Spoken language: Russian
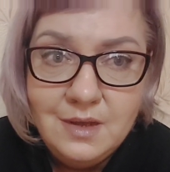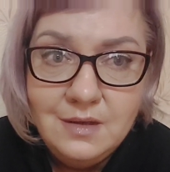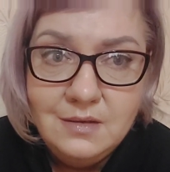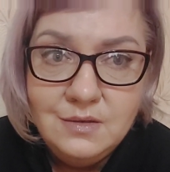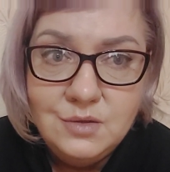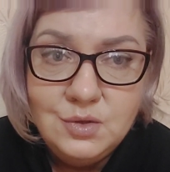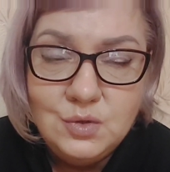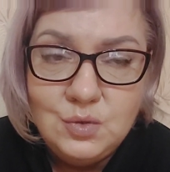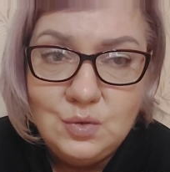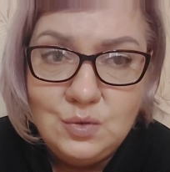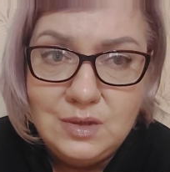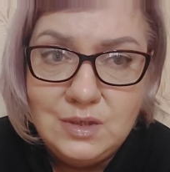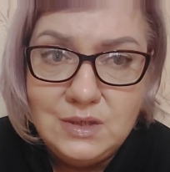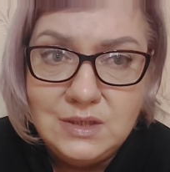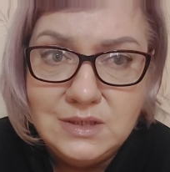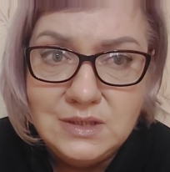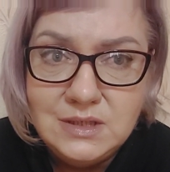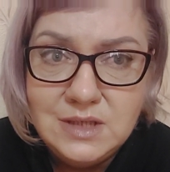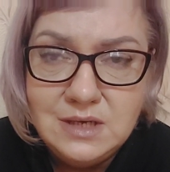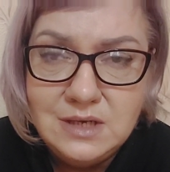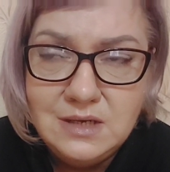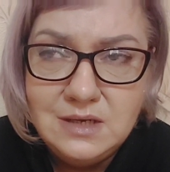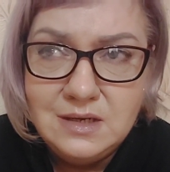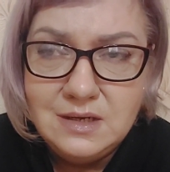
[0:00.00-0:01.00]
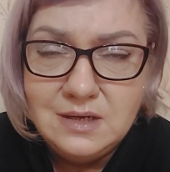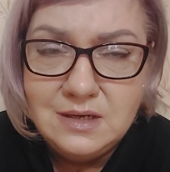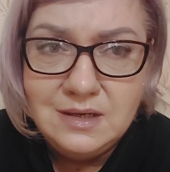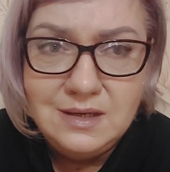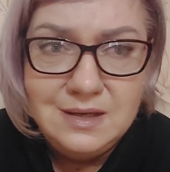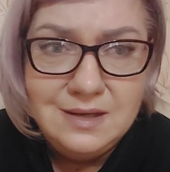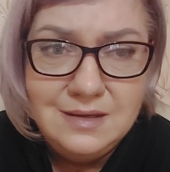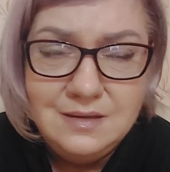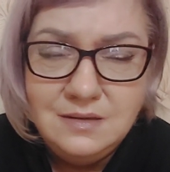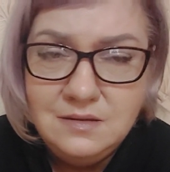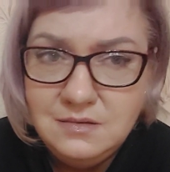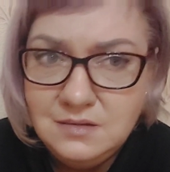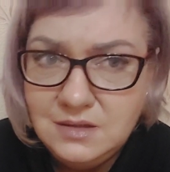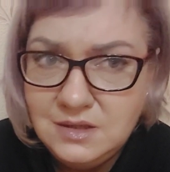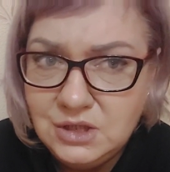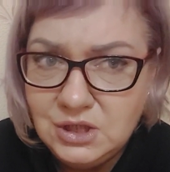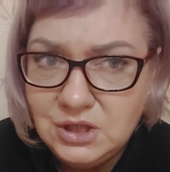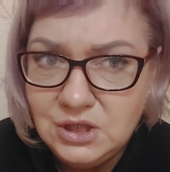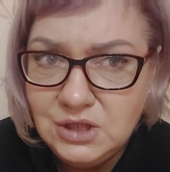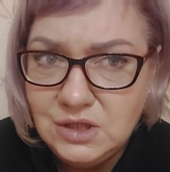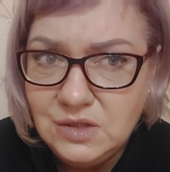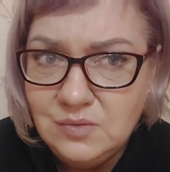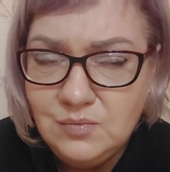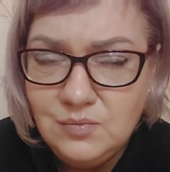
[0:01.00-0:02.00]
Сколько сахара, я
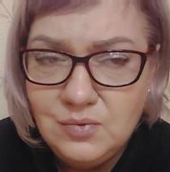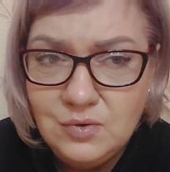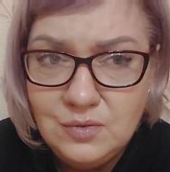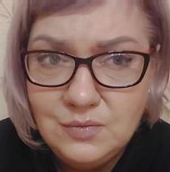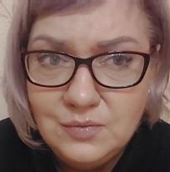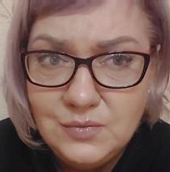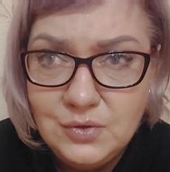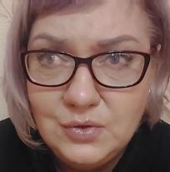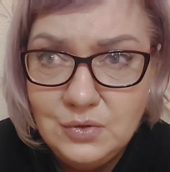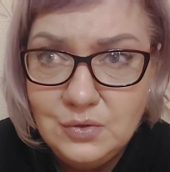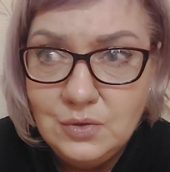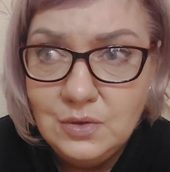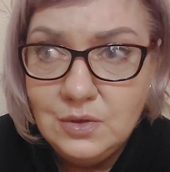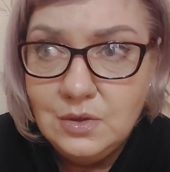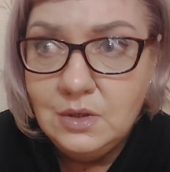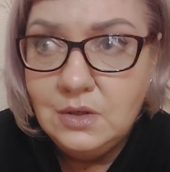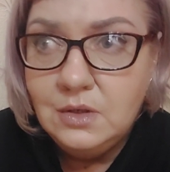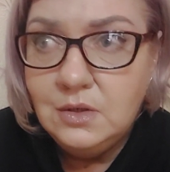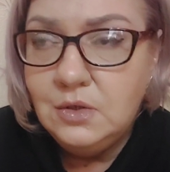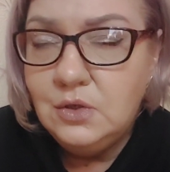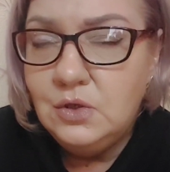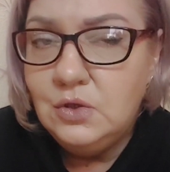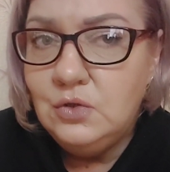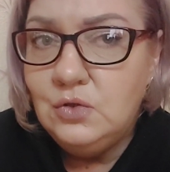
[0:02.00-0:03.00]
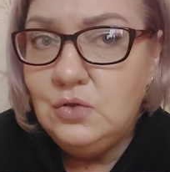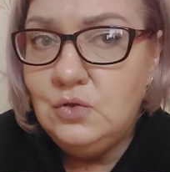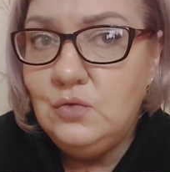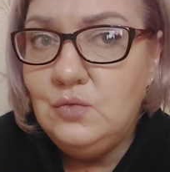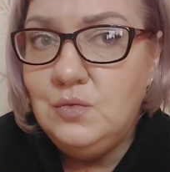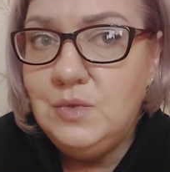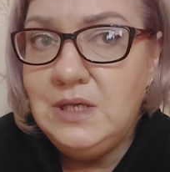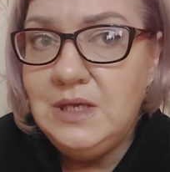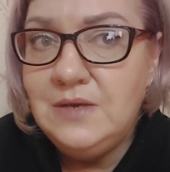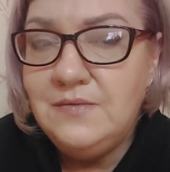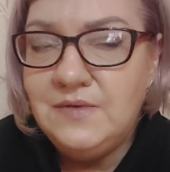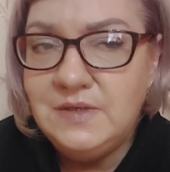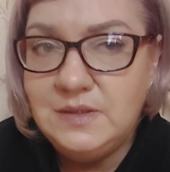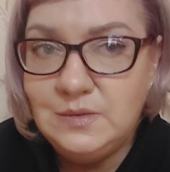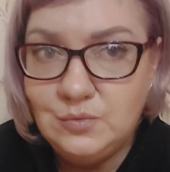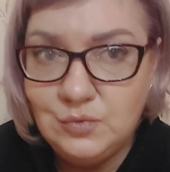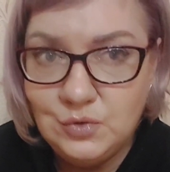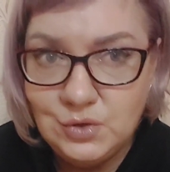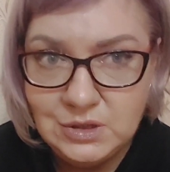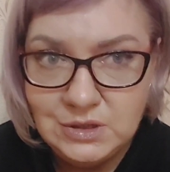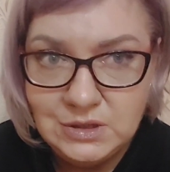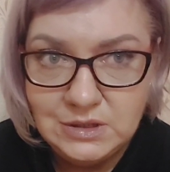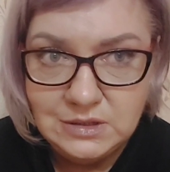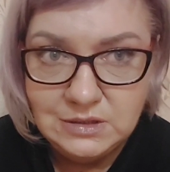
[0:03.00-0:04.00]
даже не помню. Но меня
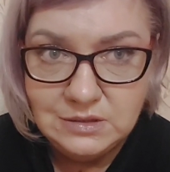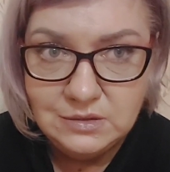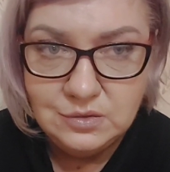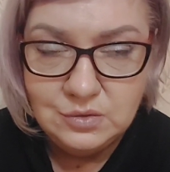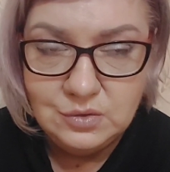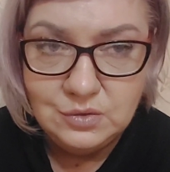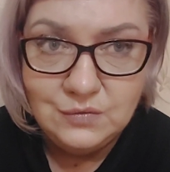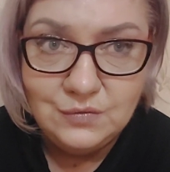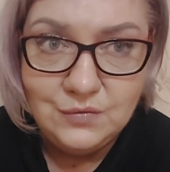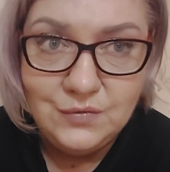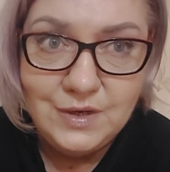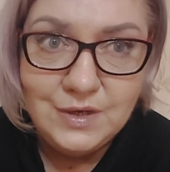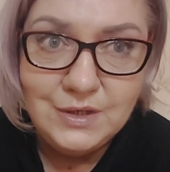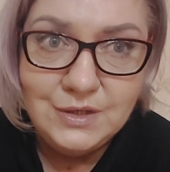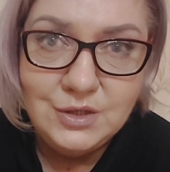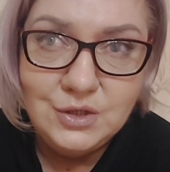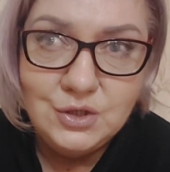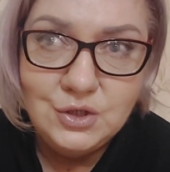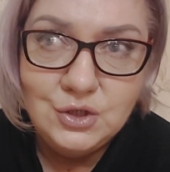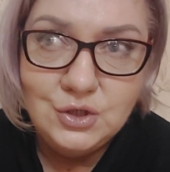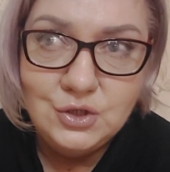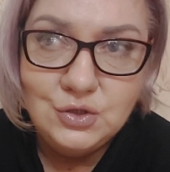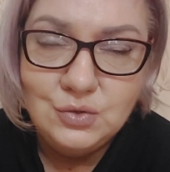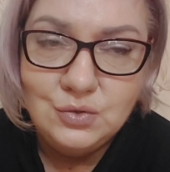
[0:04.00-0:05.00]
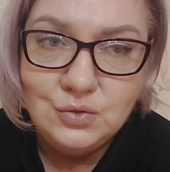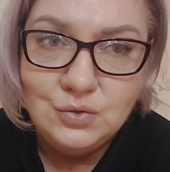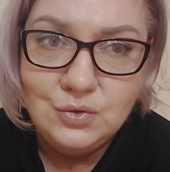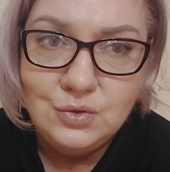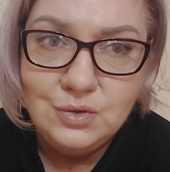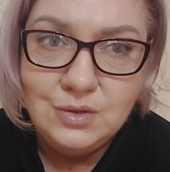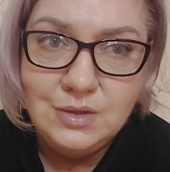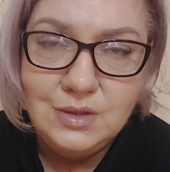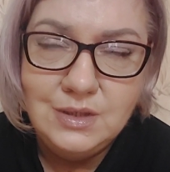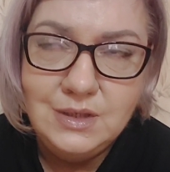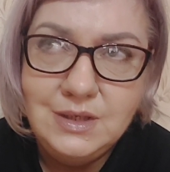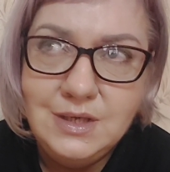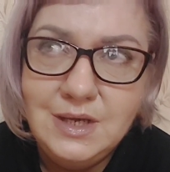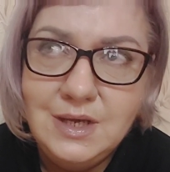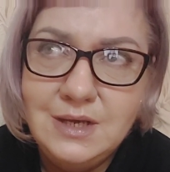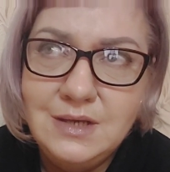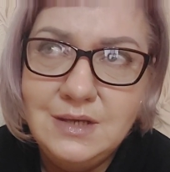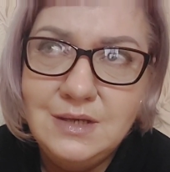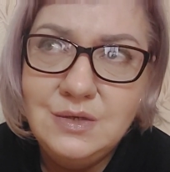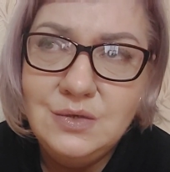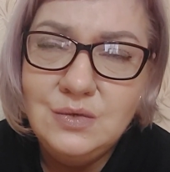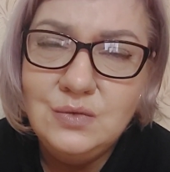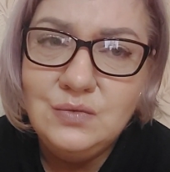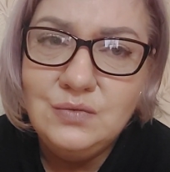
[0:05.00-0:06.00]
возмутил тот факт, что я
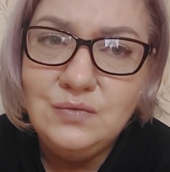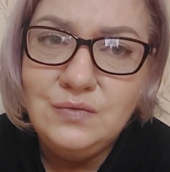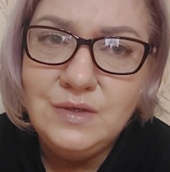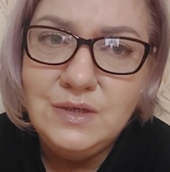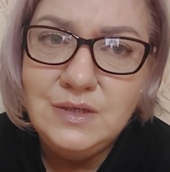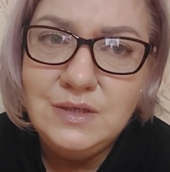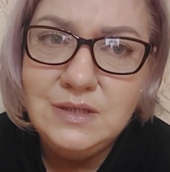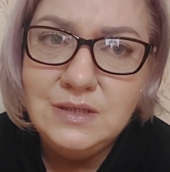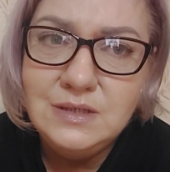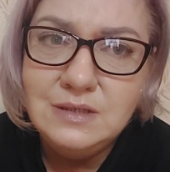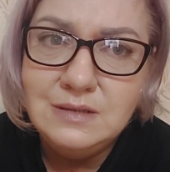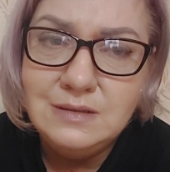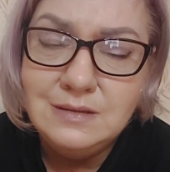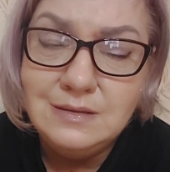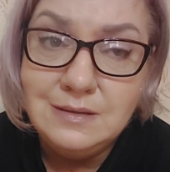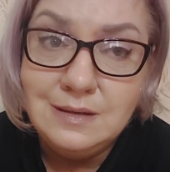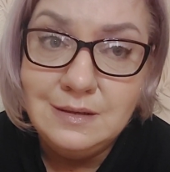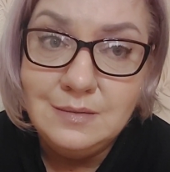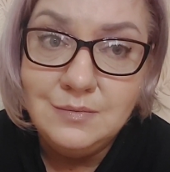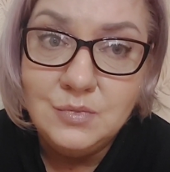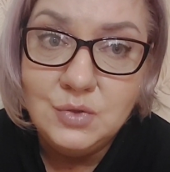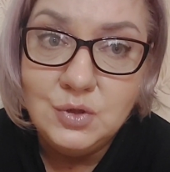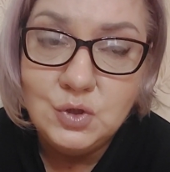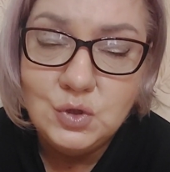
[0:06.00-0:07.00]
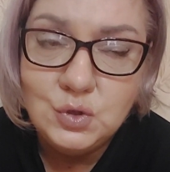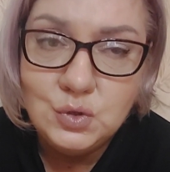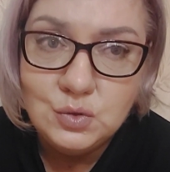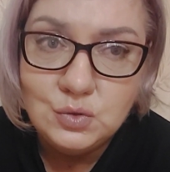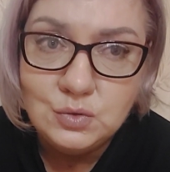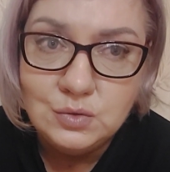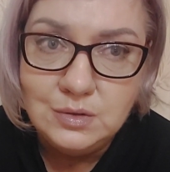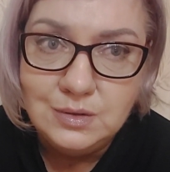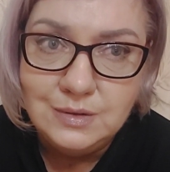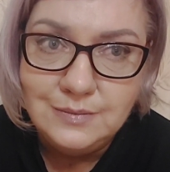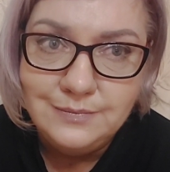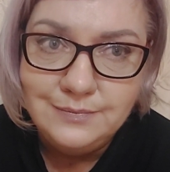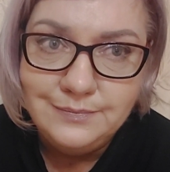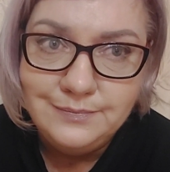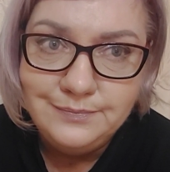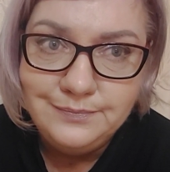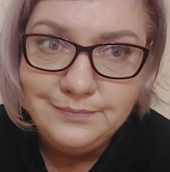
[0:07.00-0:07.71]
не увидела там соды.